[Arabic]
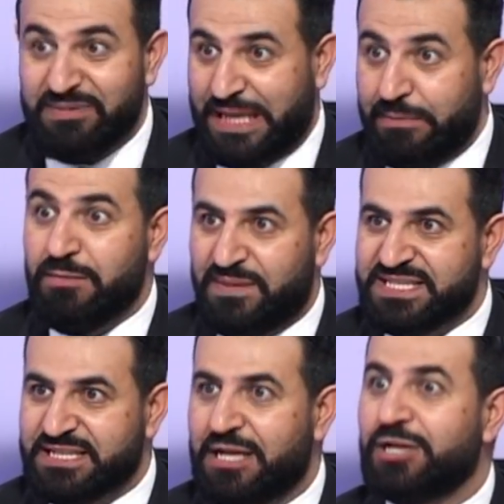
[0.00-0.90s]
بتعميم
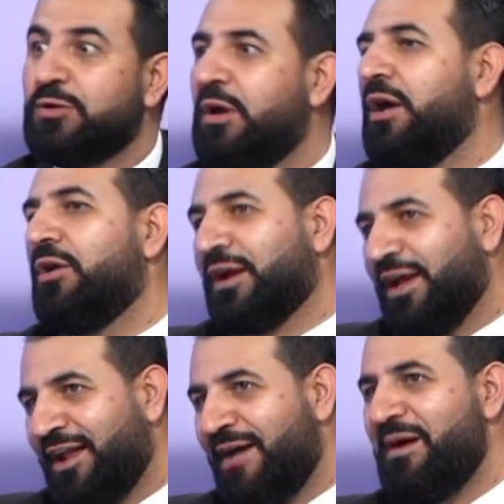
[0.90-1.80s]
انبسط قالت له ايه
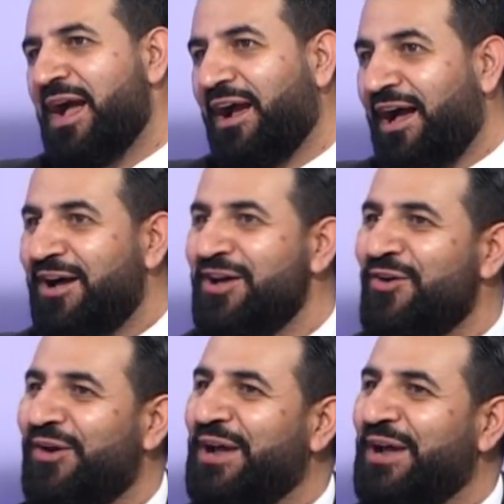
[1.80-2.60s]
اوكي لا معك حق